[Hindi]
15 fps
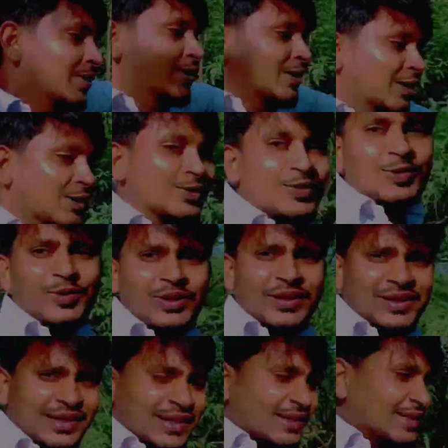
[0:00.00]
छोड़ेंगे
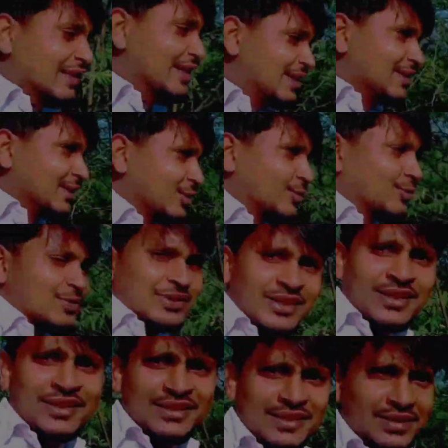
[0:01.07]
नहीं लेके जरूर जाएंगे
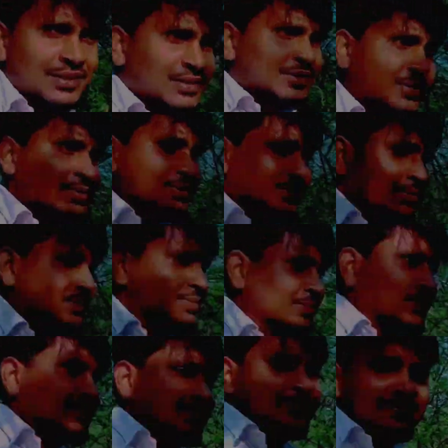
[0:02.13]
हमारे दोस्तों को क्या
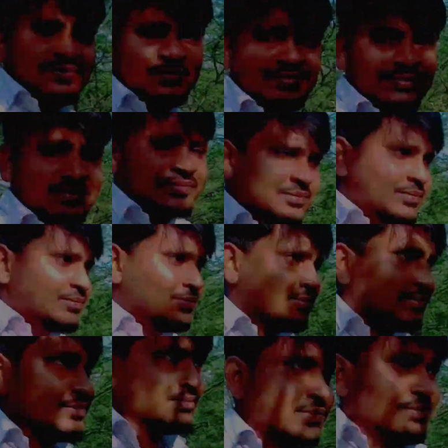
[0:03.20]
होगा यार फिर हम शूट
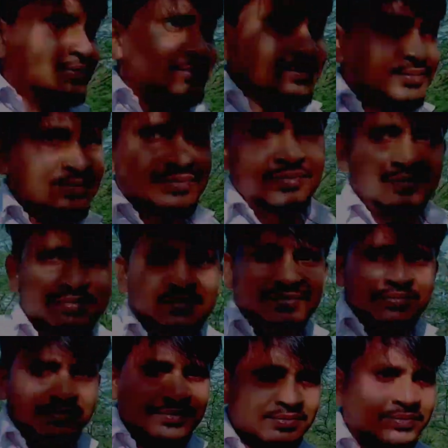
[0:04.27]
नहीं शूट नहीं
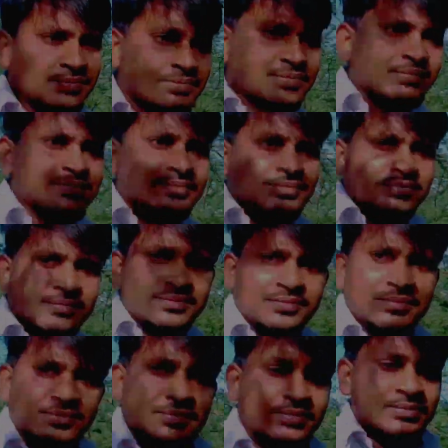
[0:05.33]
कर पाएंगे वीडियो
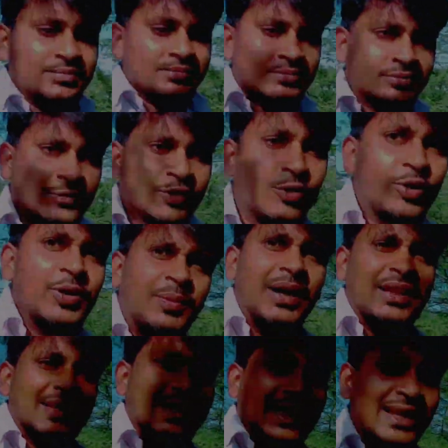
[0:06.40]
कोई बात
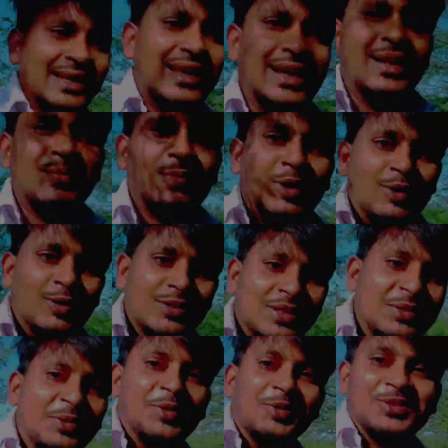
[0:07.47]
नहीं यार बहुत हैं
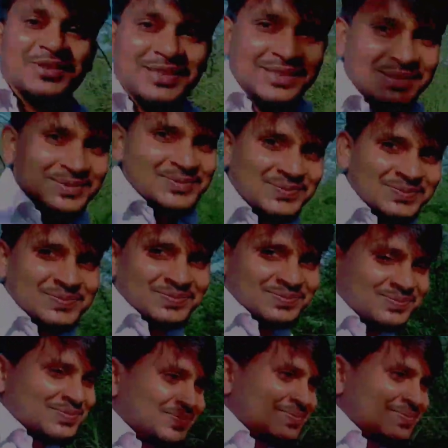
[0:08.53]
दोस्त अच्छा